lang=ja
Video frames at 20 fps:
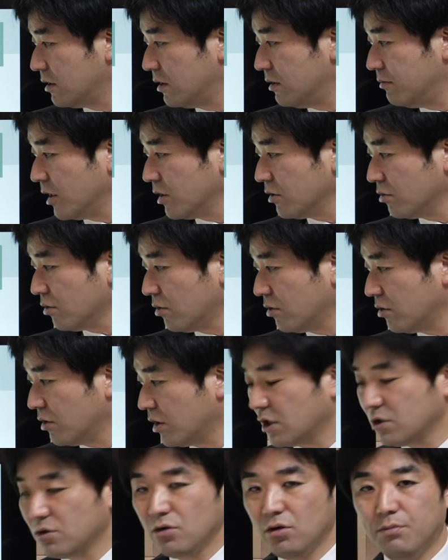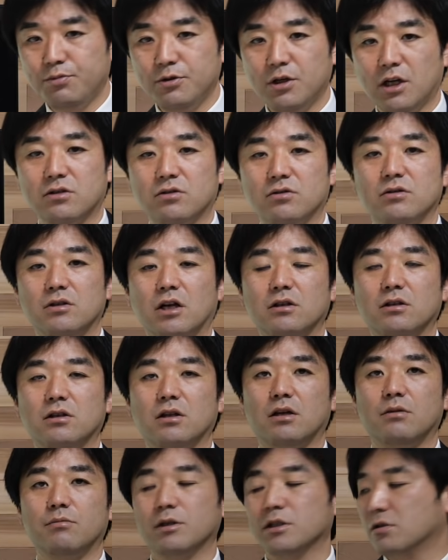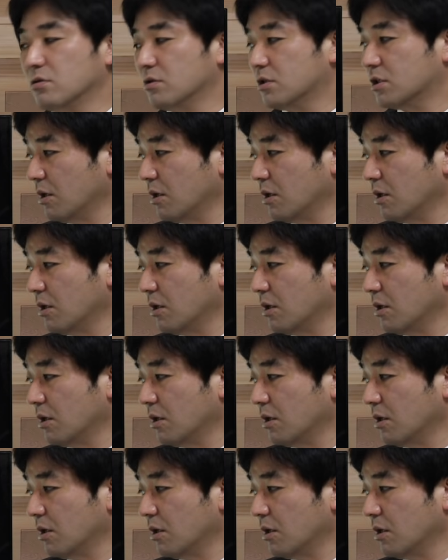今のところ謎のプラスになっています。